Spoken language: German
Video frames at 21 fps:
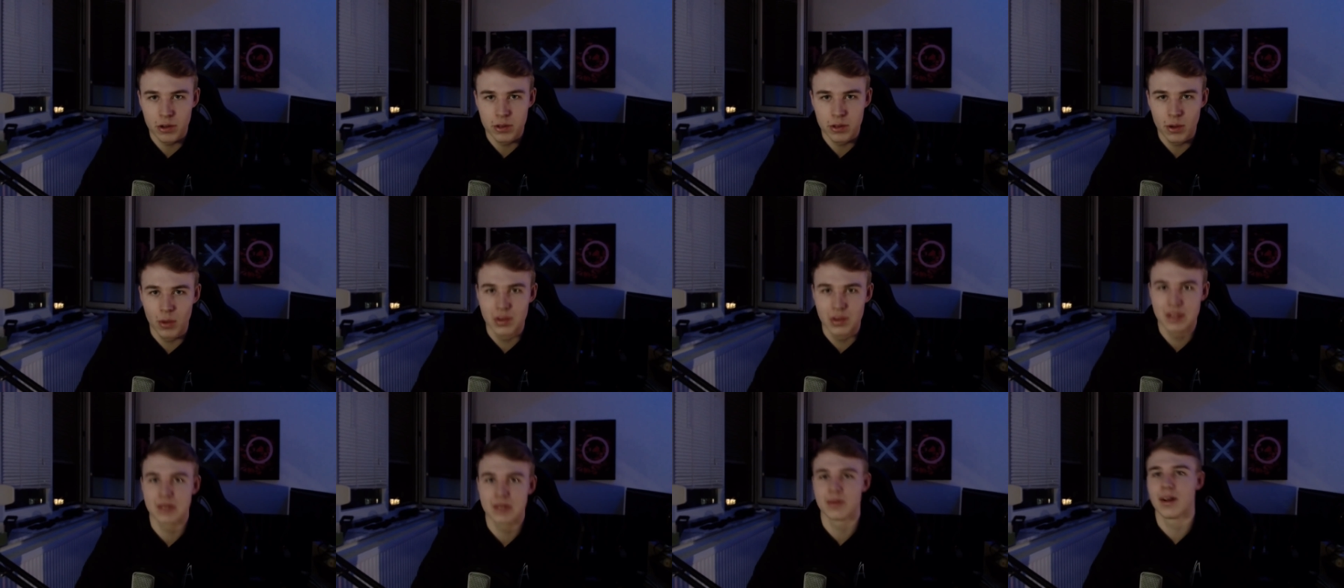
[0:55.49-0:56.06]
Und
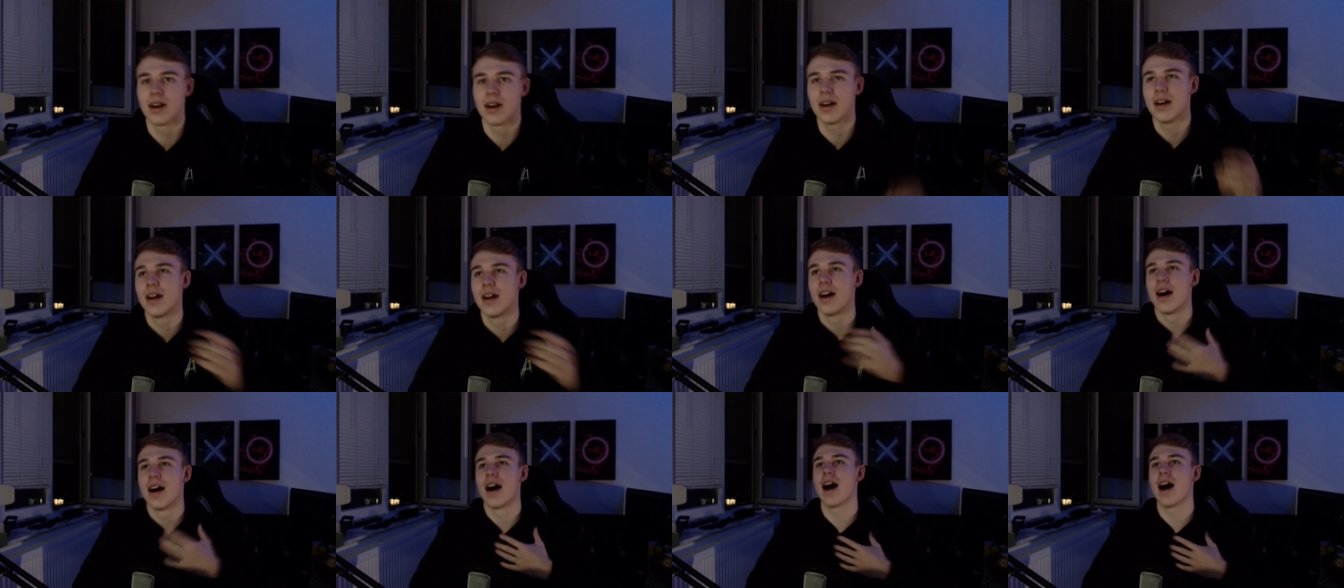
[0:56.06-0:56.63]
zwar
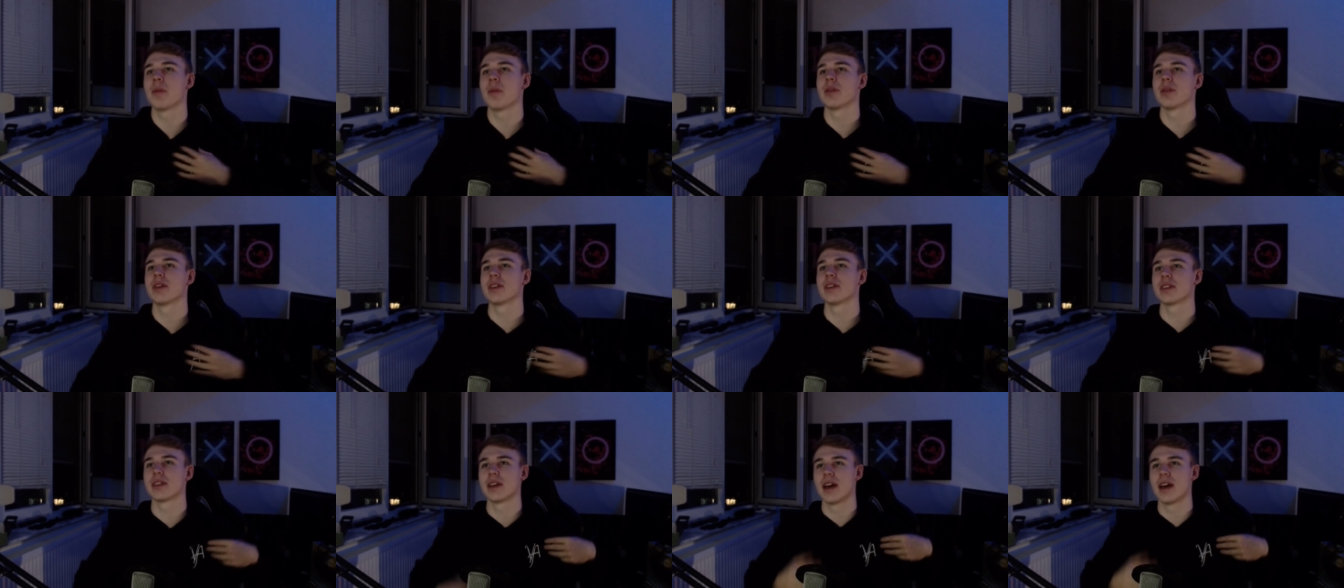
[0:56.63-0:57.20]
habe
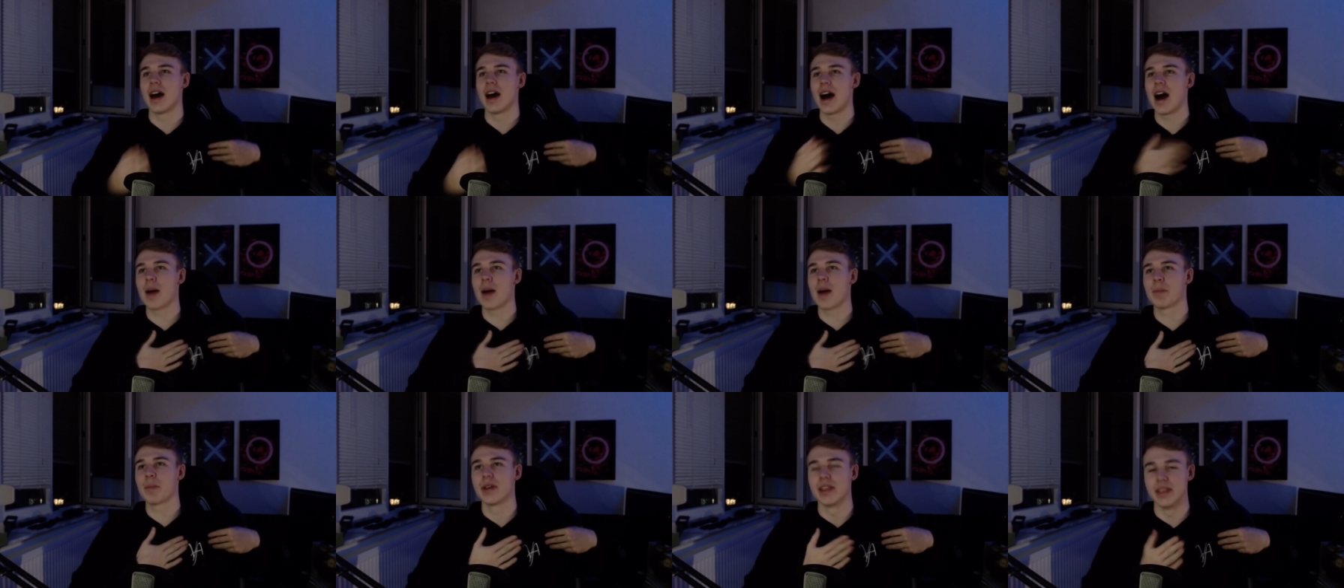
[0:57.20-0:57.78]
ich ab
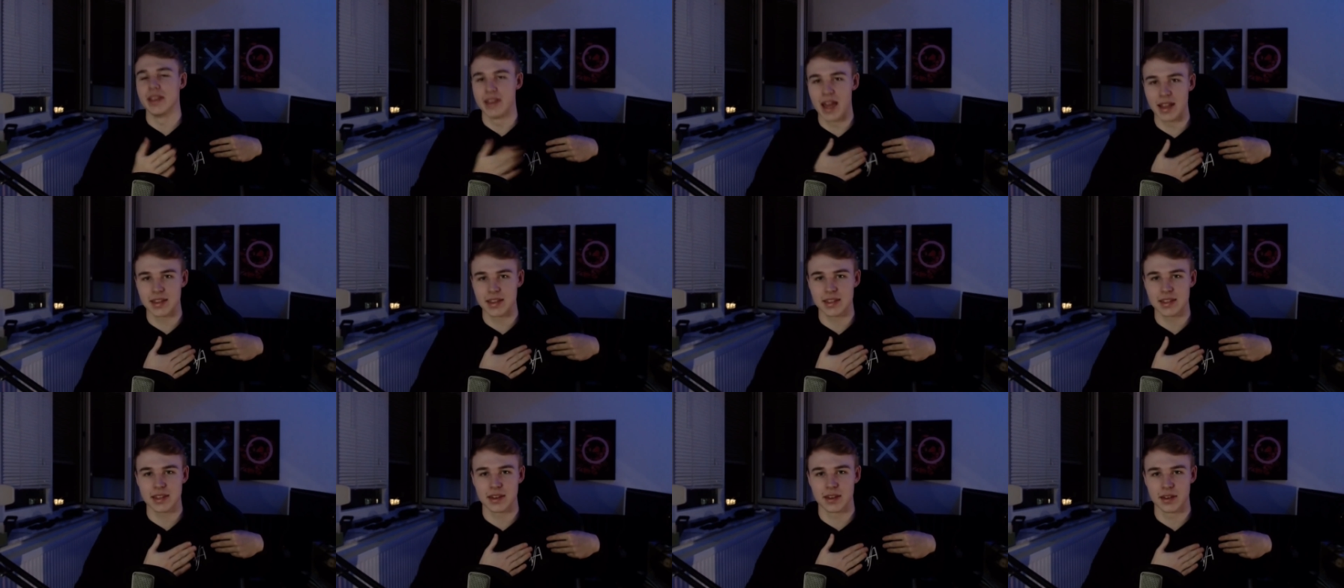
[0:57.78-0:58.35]

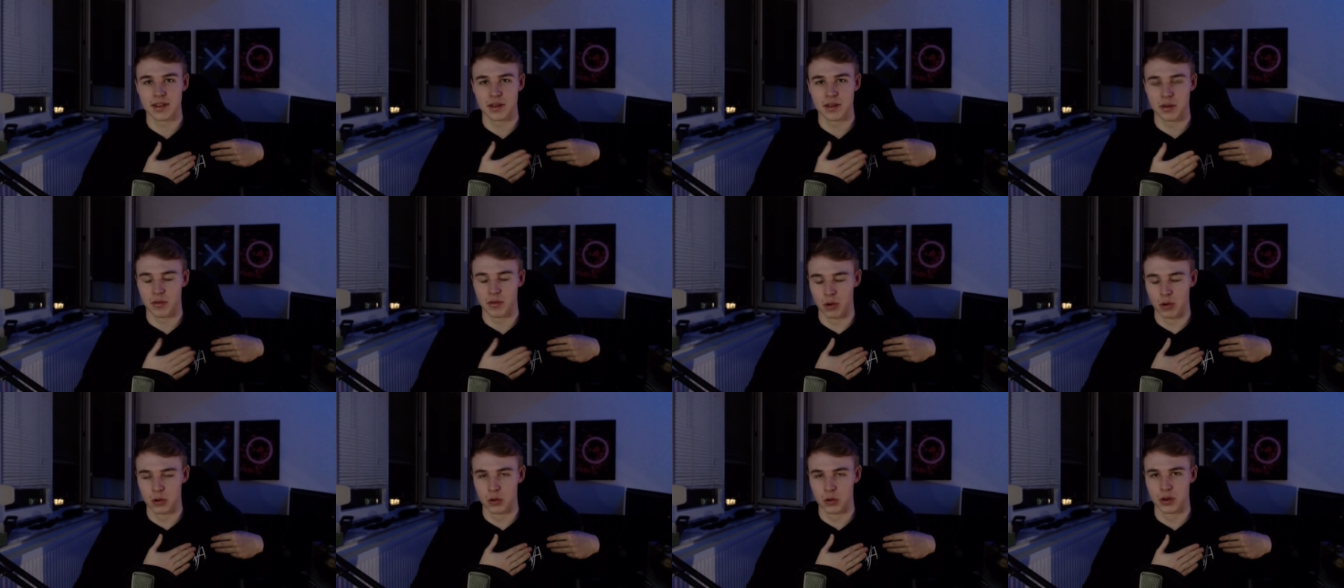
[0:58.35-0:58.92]
jetzt,
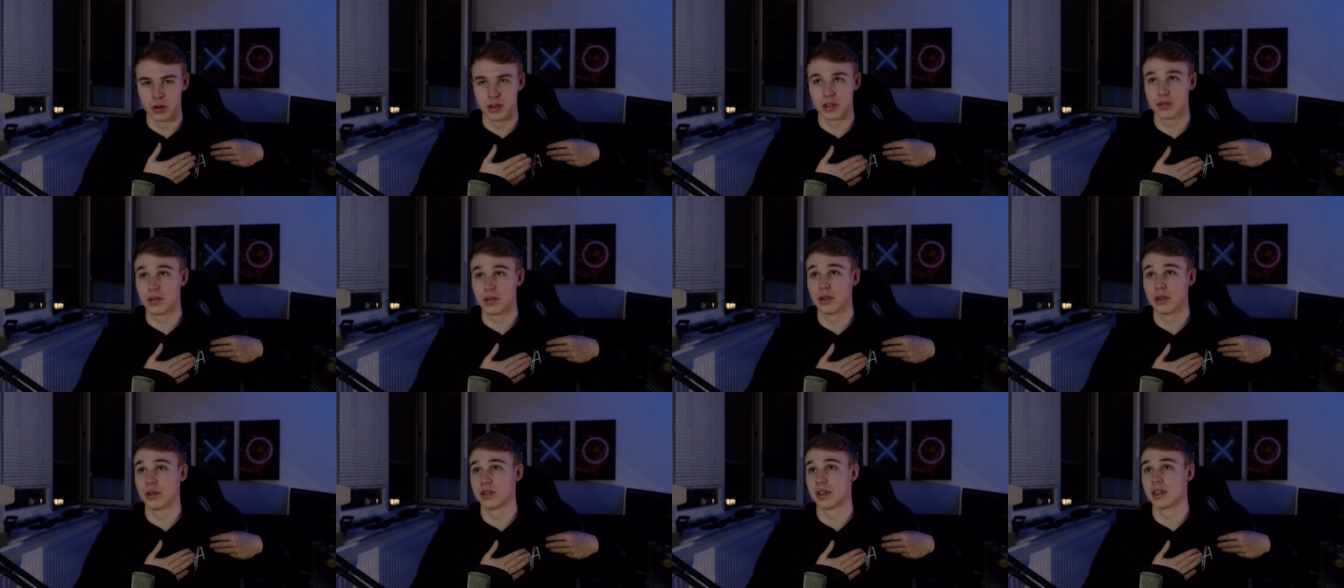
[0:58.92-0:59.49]
wo du dieses
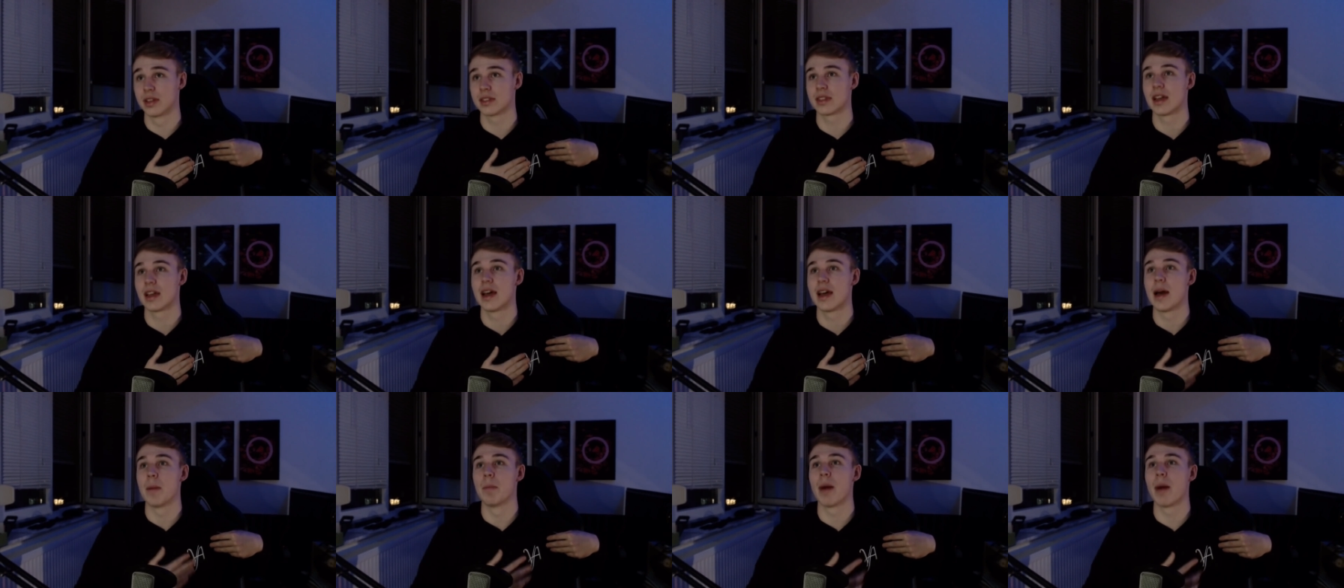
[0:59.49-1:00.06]
Video siehst,
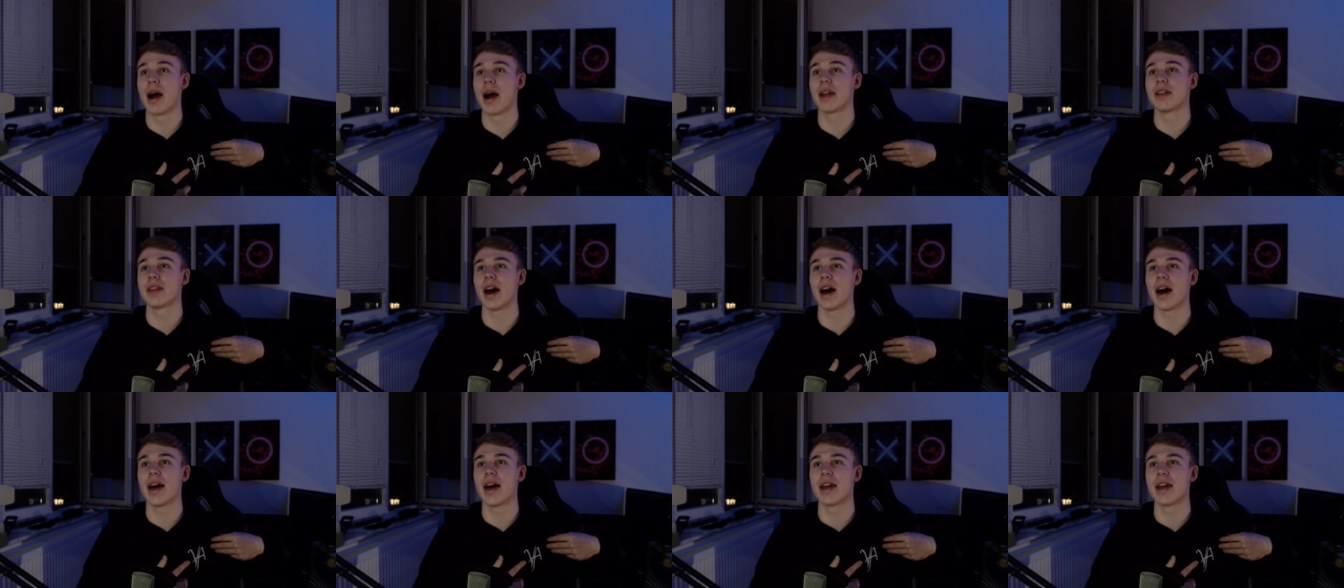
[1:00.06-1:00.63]
meinen
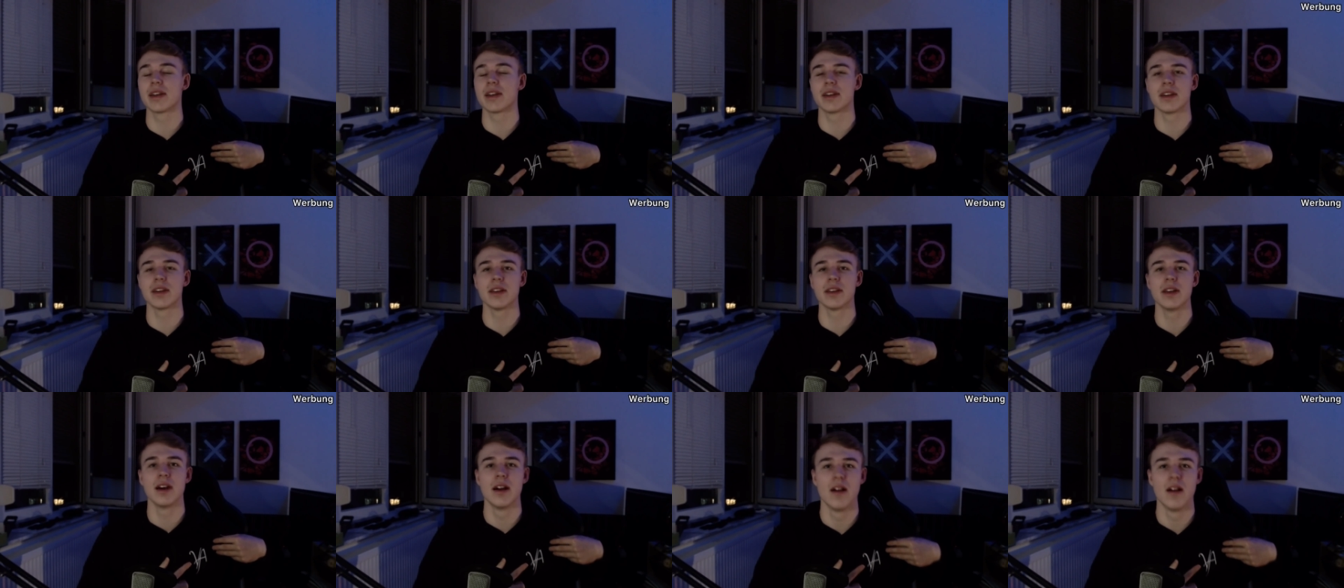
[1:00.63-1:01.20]
eigenen
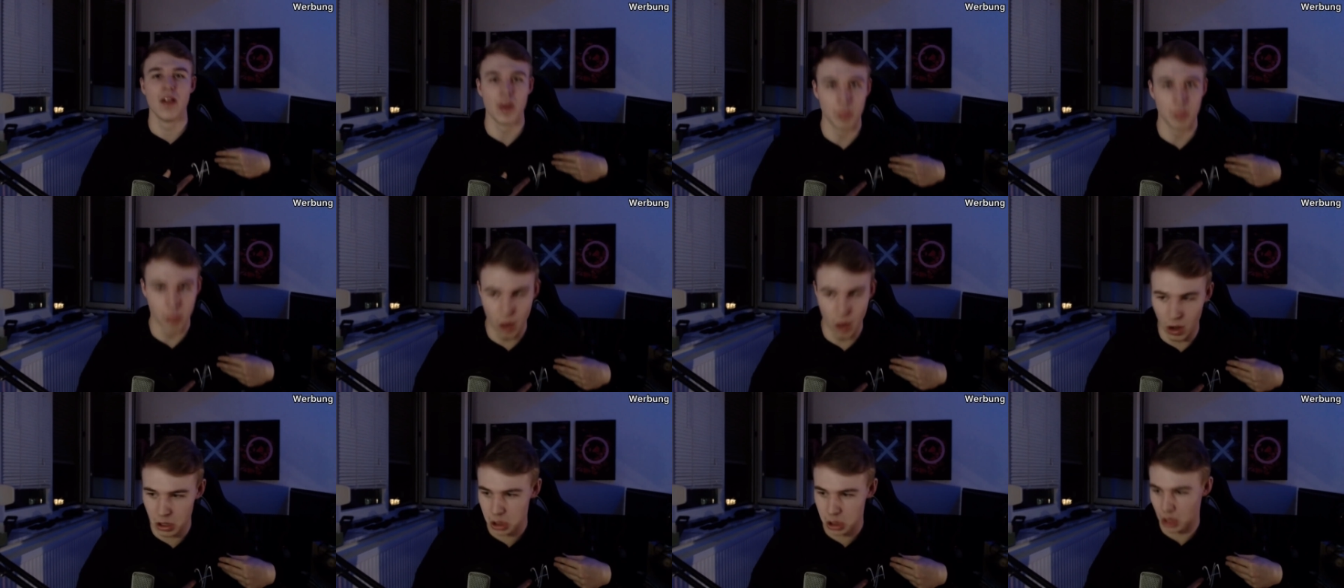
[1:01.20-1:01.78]

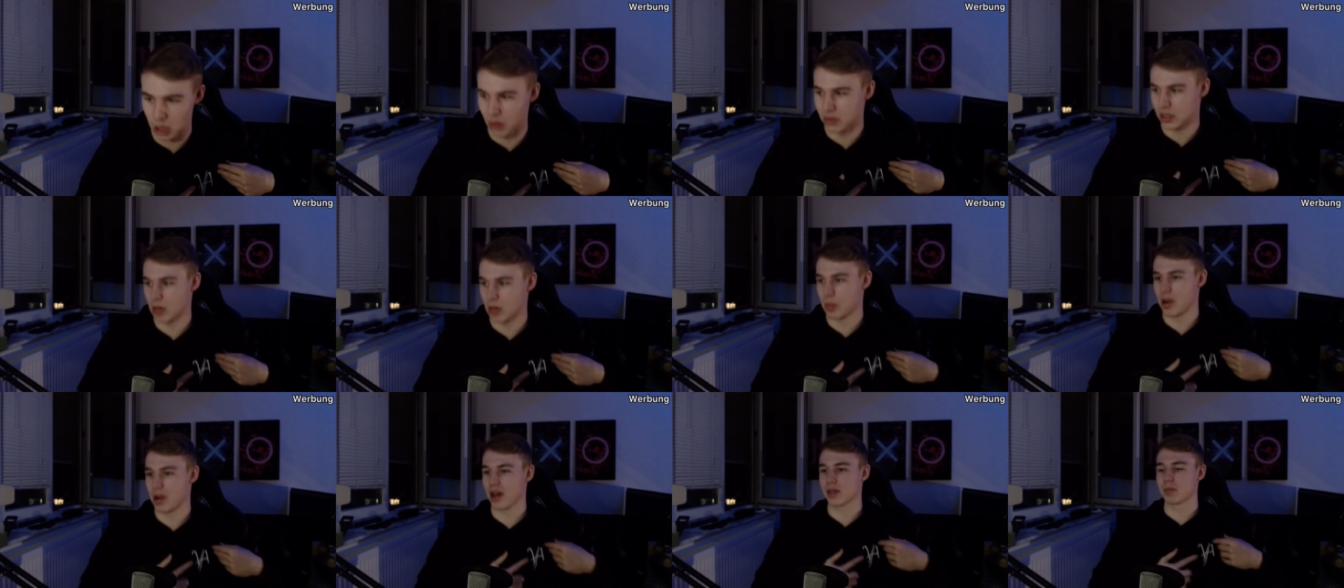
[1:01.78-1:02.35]
Merch rausgebracht.